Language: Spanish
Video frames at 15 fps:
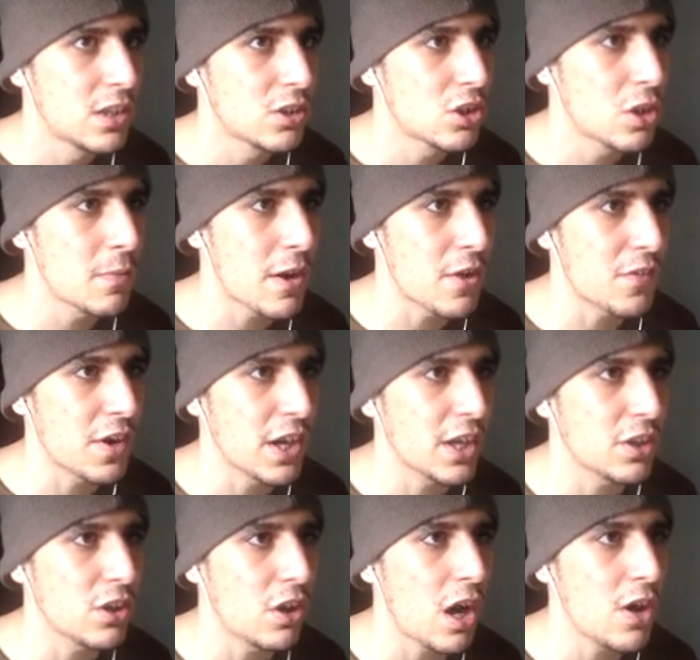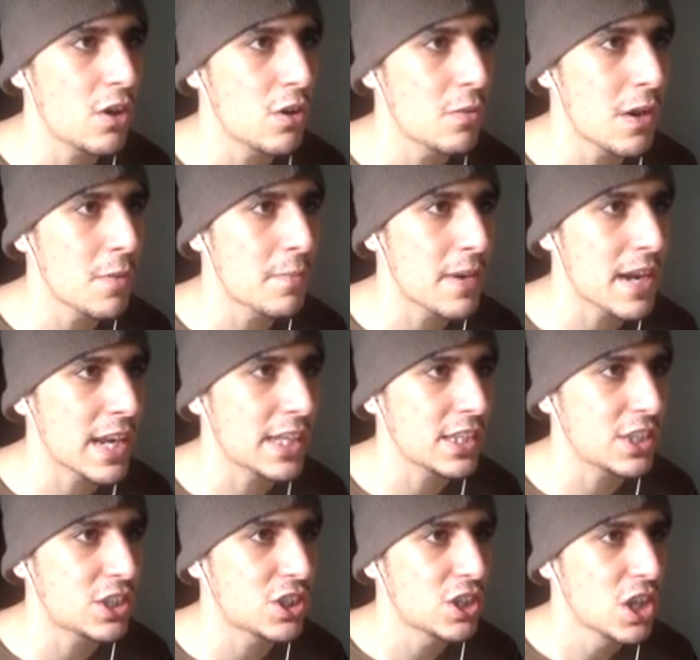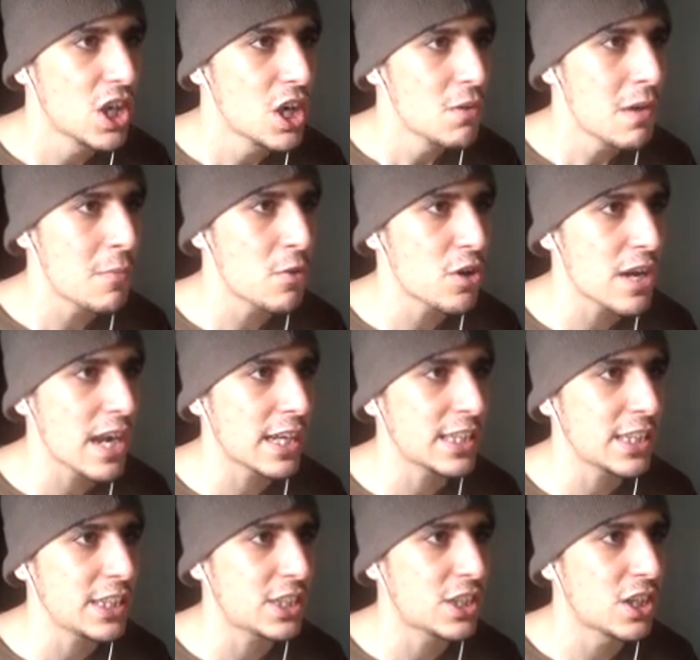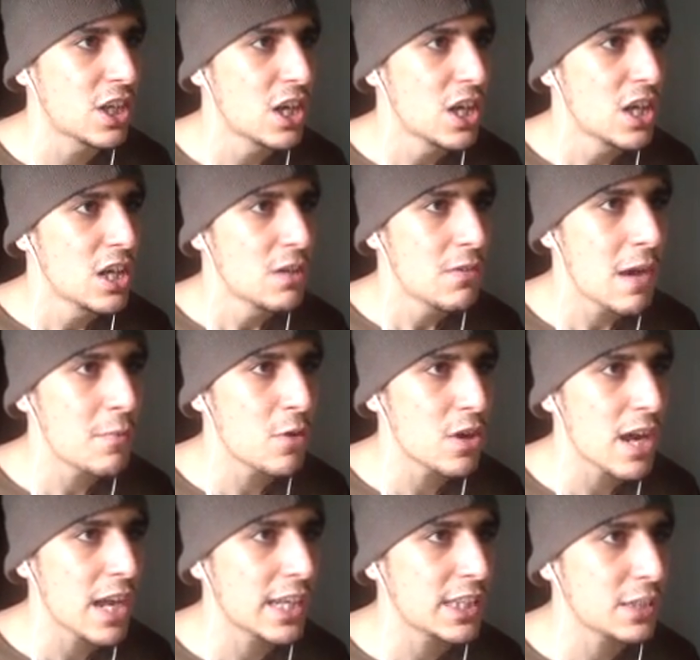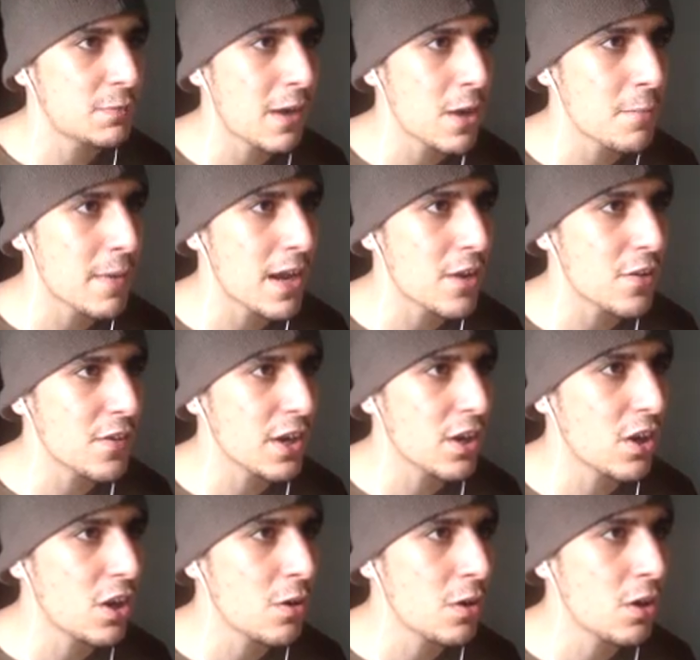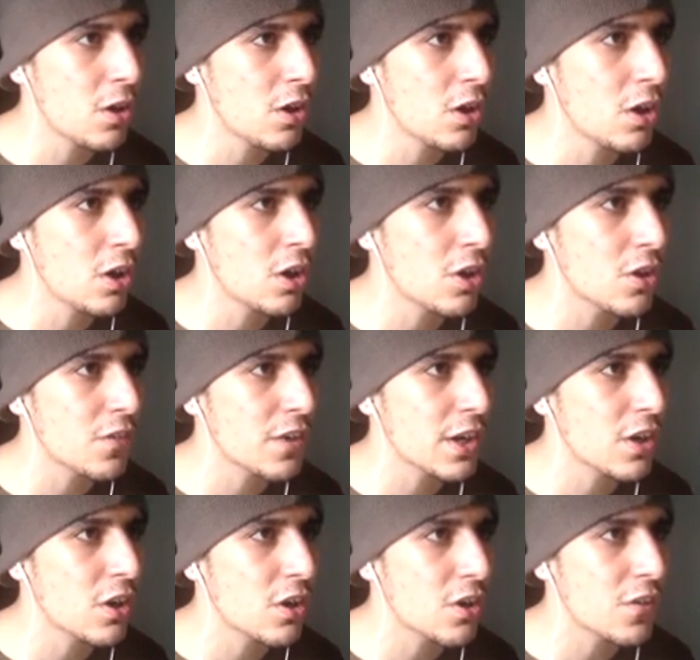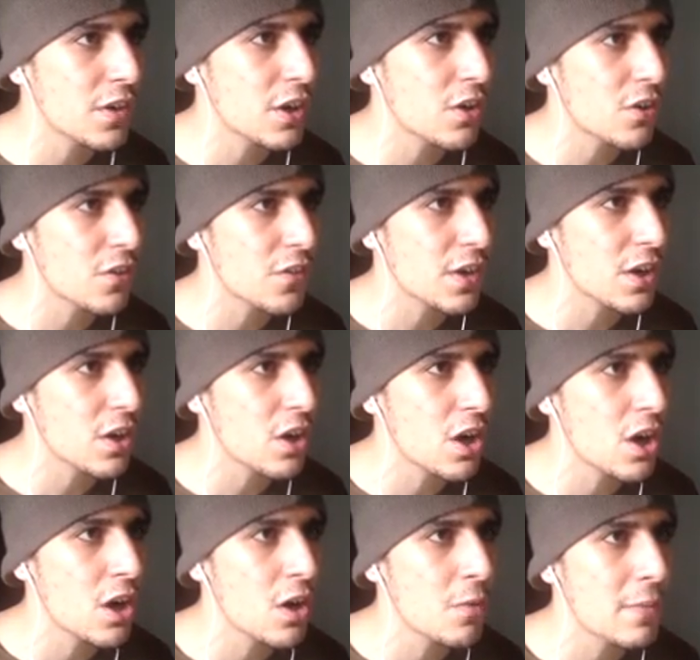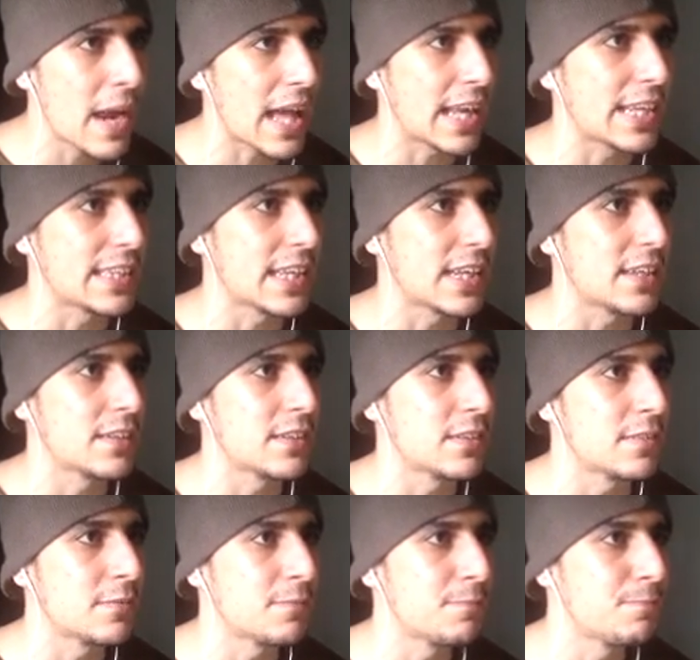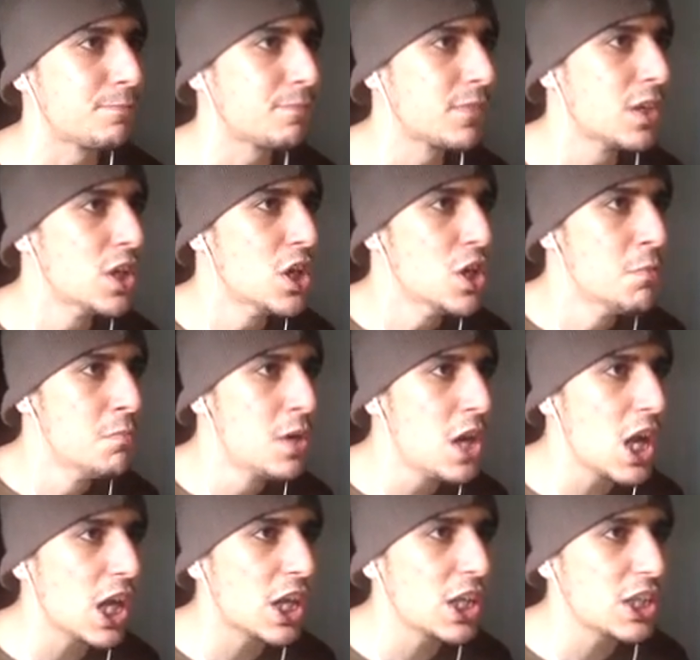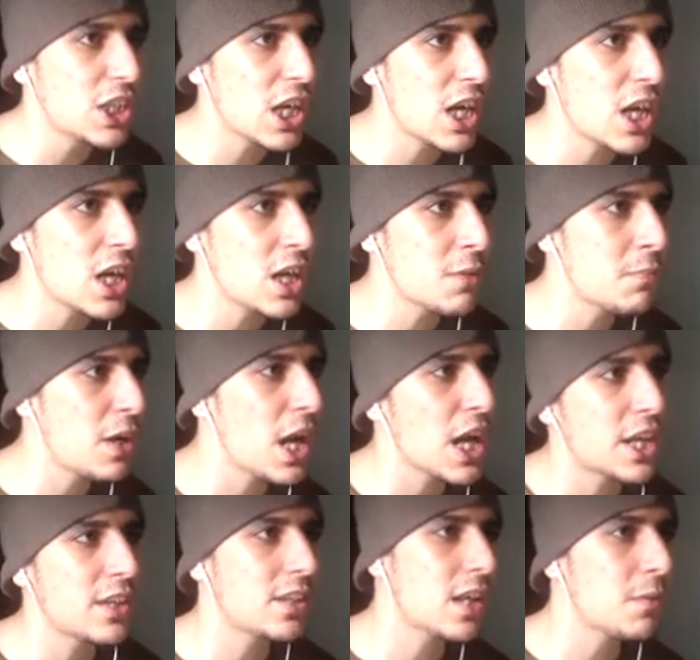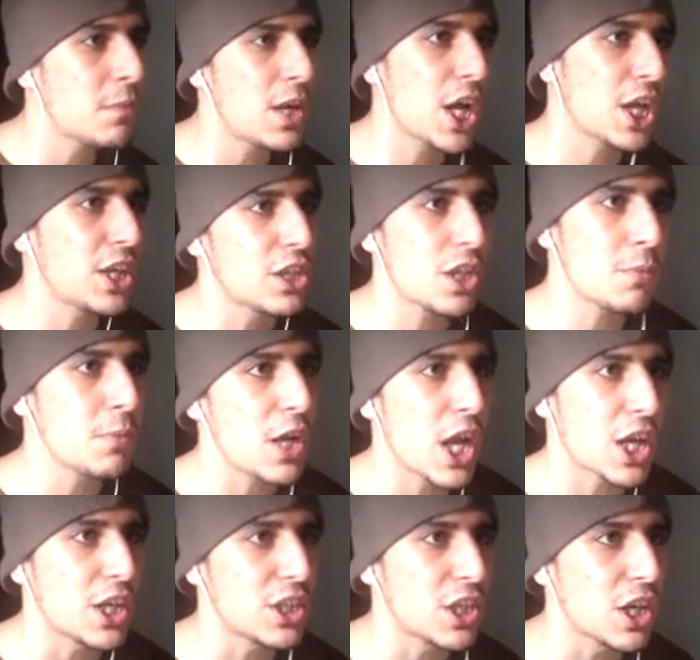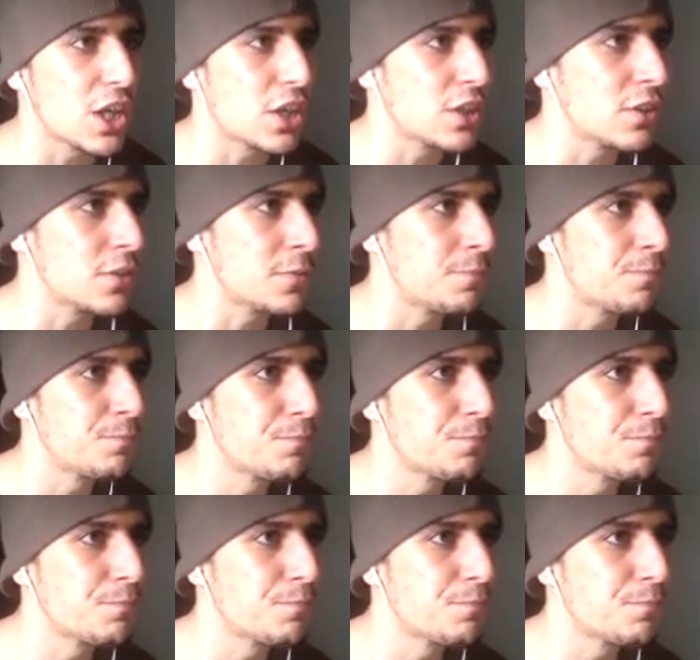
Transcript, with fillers: Toma, Rodrigo Ah, no, balón para Rakitic. Vamos, Rakitic. Vamos, Rakitic, balón para Rodrigo. Rodrigo, Rodrigo, Rodrigo. Me la quitan. Me la quitan, me la quitan, me la quitan, me la quitan.